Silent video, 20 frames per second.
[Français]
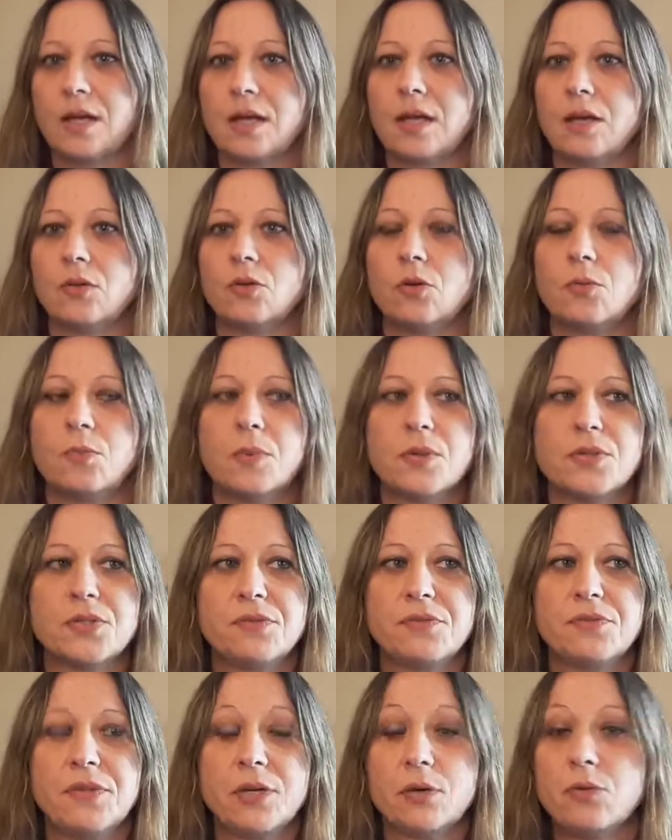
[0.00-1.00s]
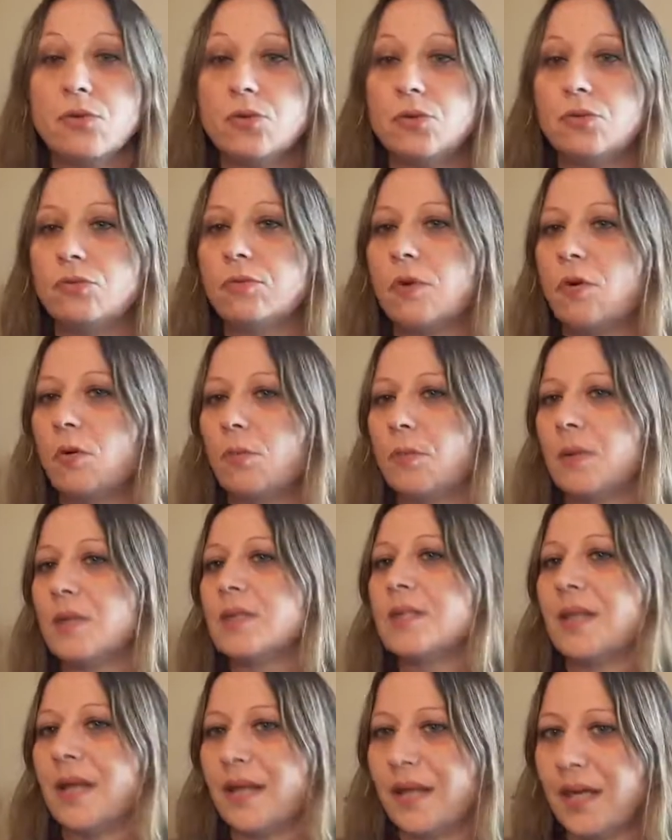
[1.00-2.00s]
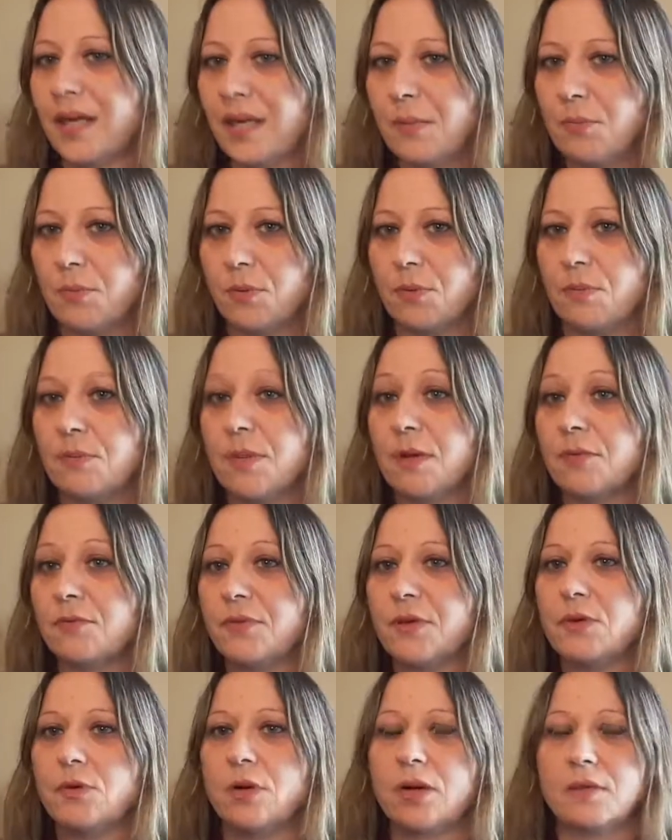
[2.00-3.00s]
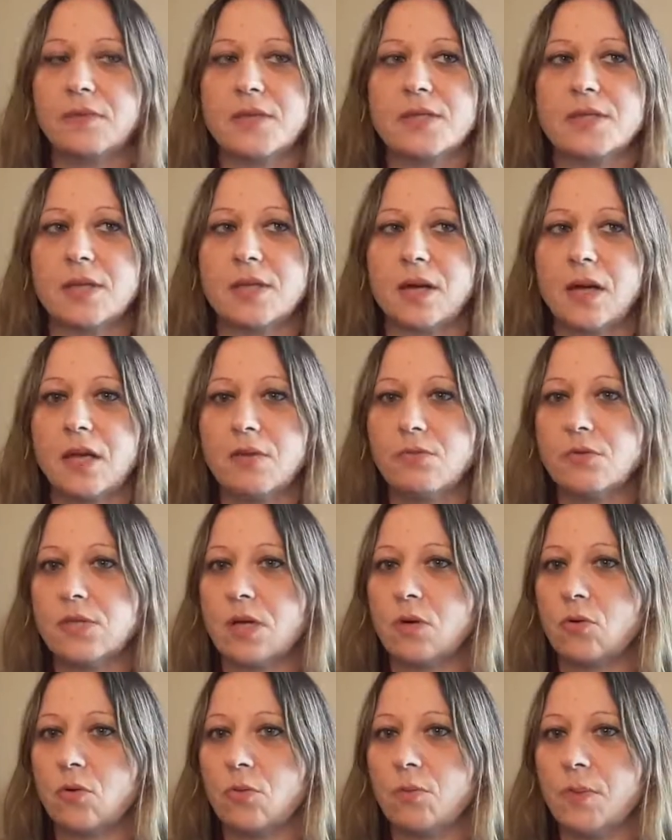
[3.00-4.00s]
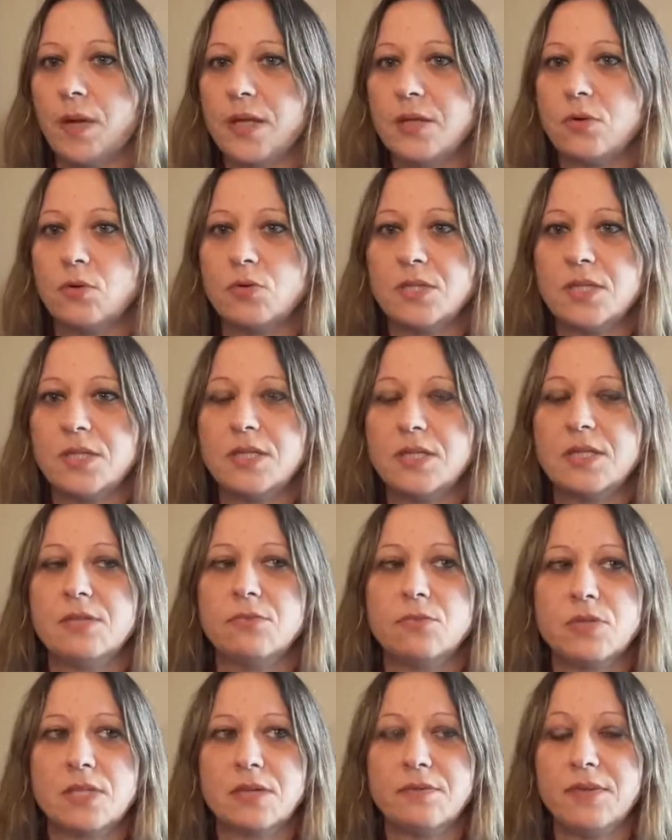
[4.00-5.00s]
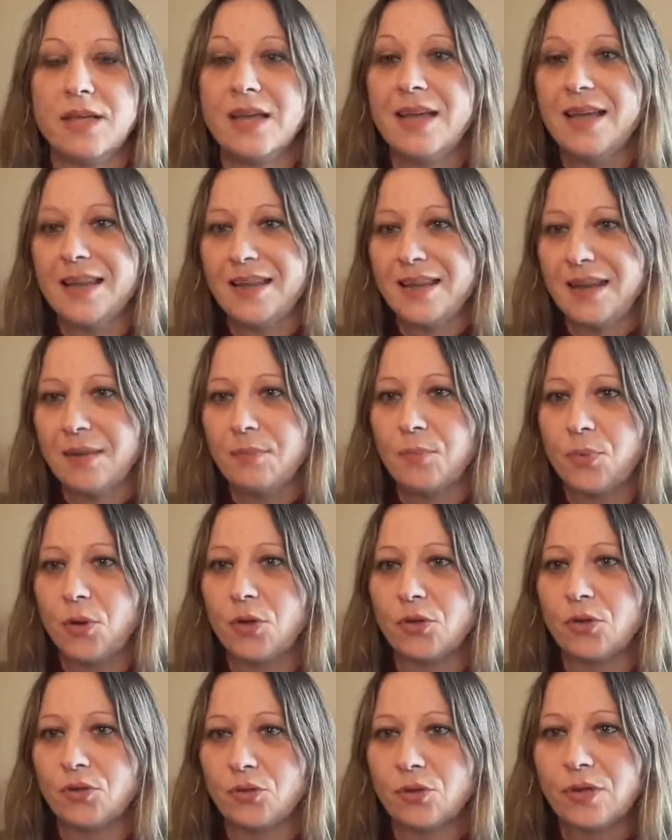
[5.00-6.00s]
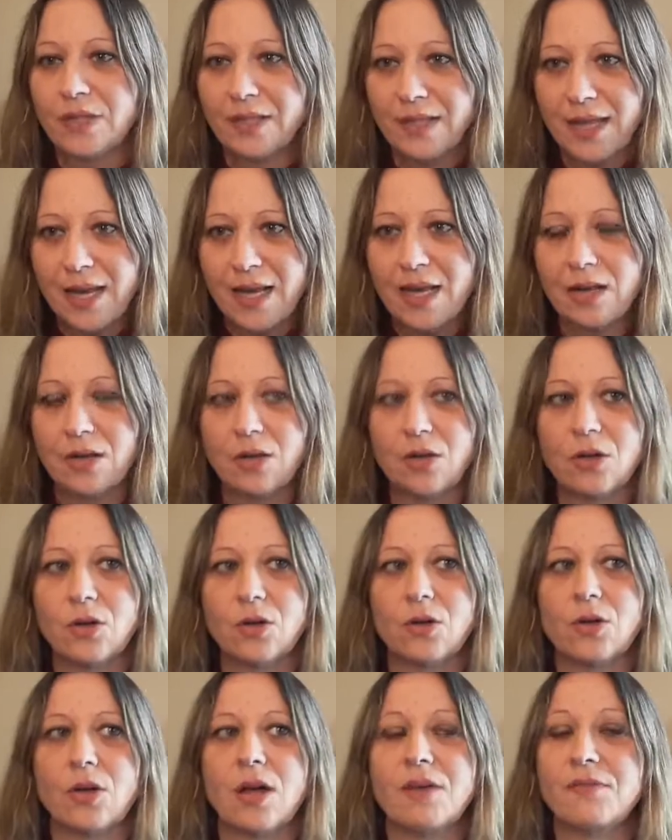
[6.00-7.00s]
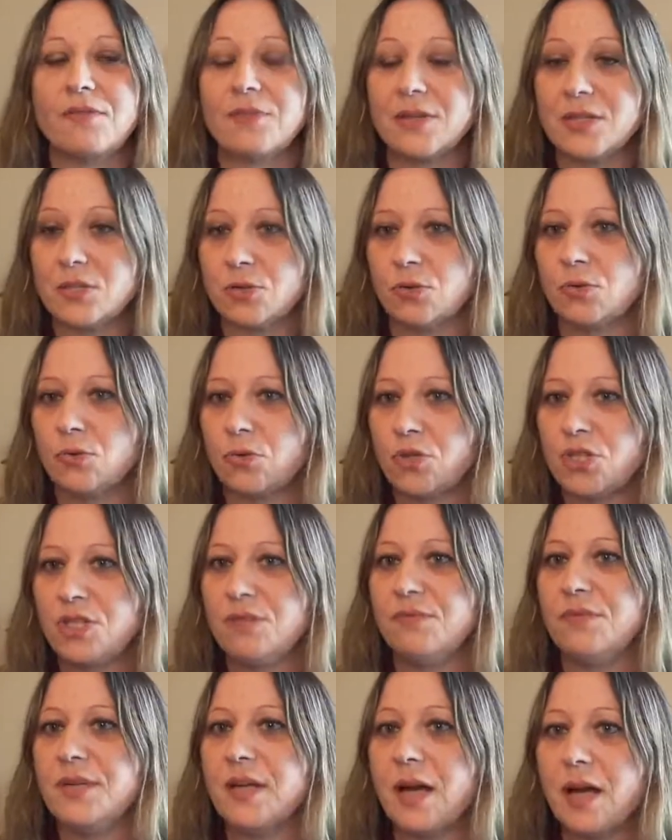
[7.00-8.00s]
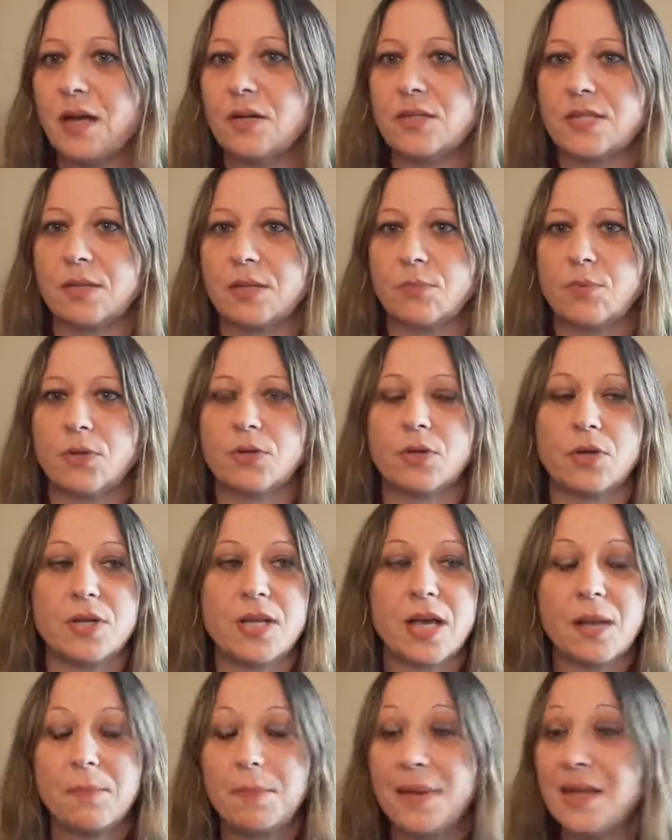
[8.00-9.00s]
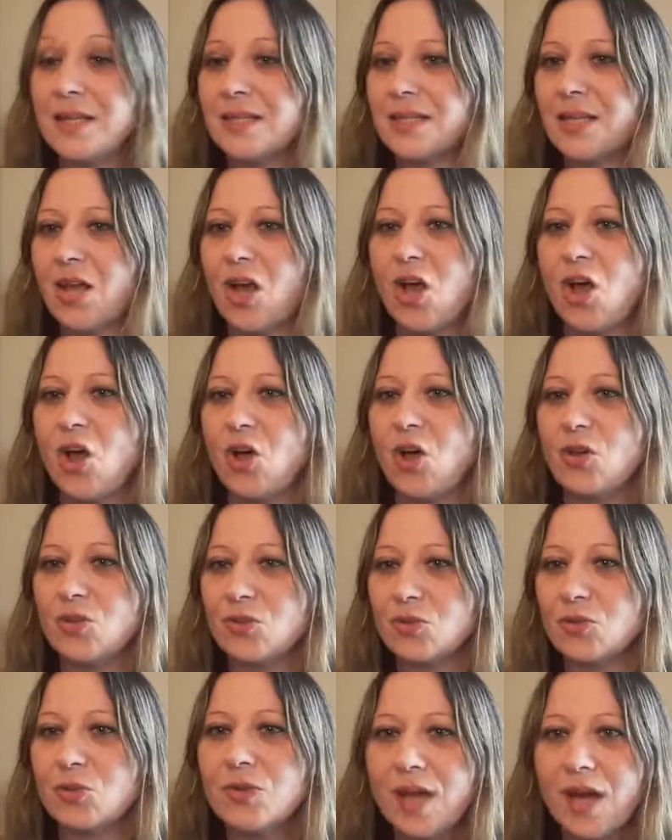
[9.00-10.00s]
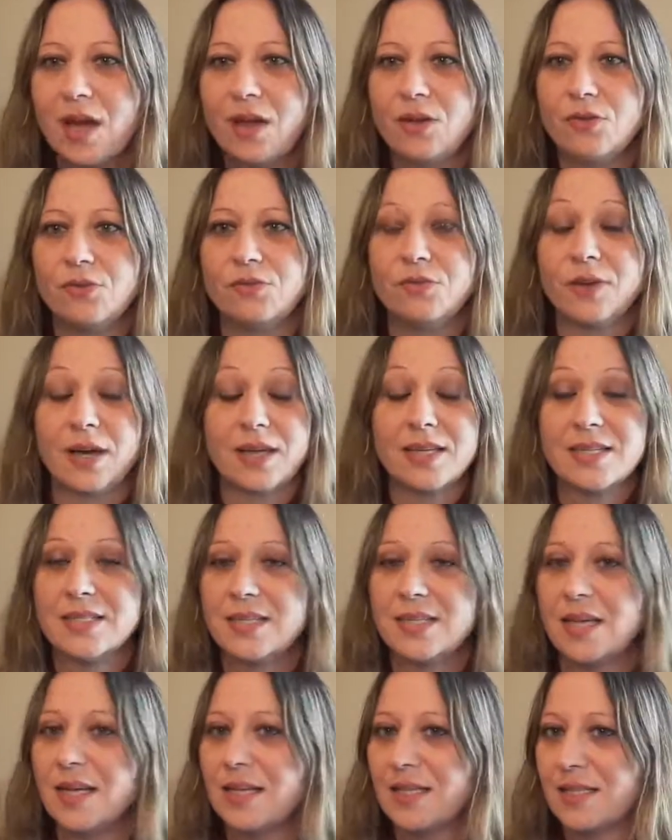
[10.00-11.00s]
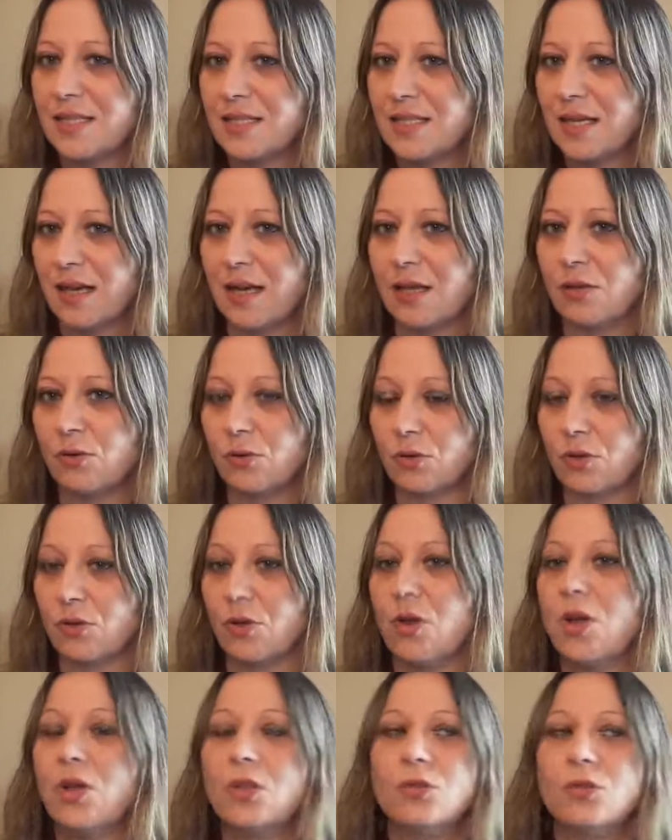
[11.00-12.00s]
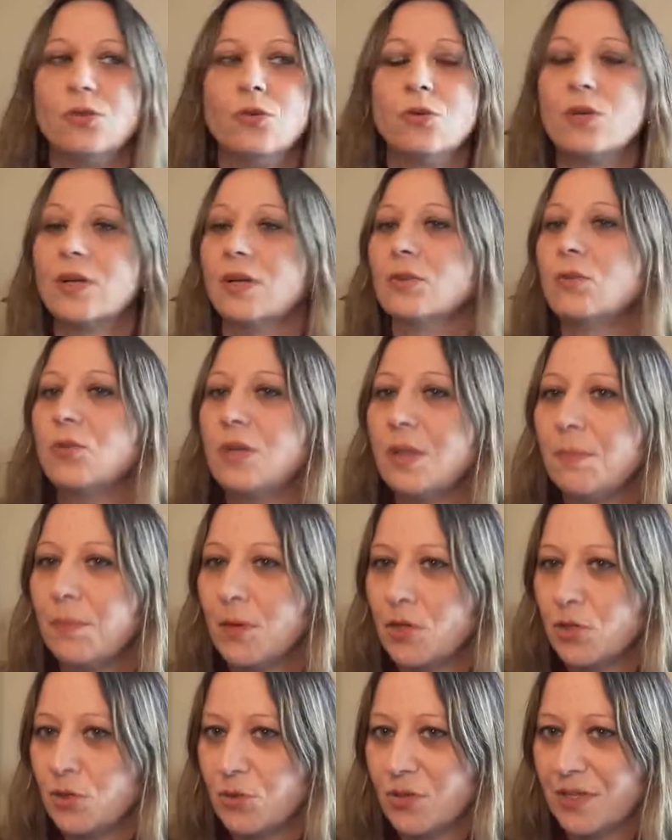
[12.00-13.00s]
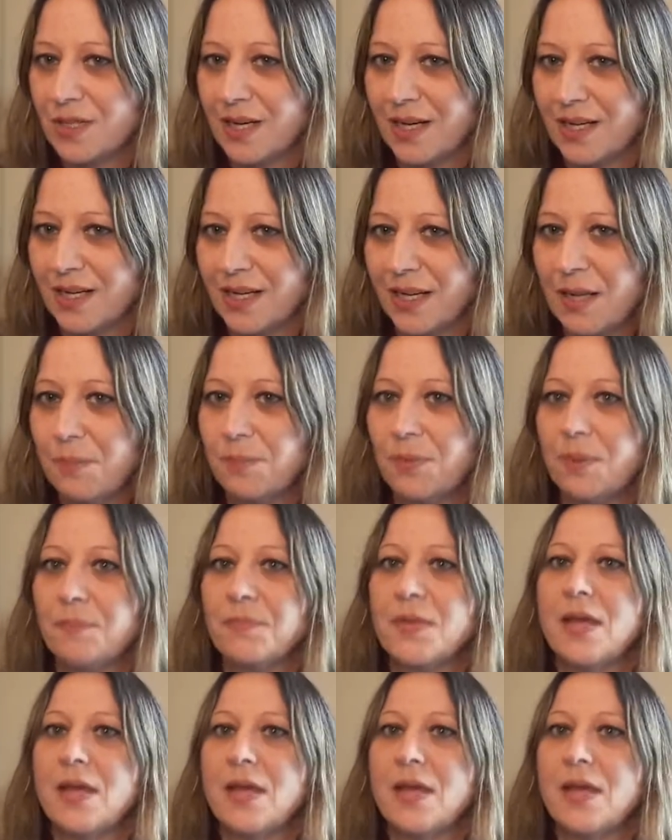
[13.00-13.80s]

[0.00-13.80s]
Quand on pense virus, souvent on pense à la grippe, mais en fait le Ravinsari vous accompagne aussi si vous avez n'importe quelle euh, affection d'origine virale. Ça peut être un herpès, un zona, une varicelle, etc. Donc euh, ne le cantonnez pas juste à la grippe.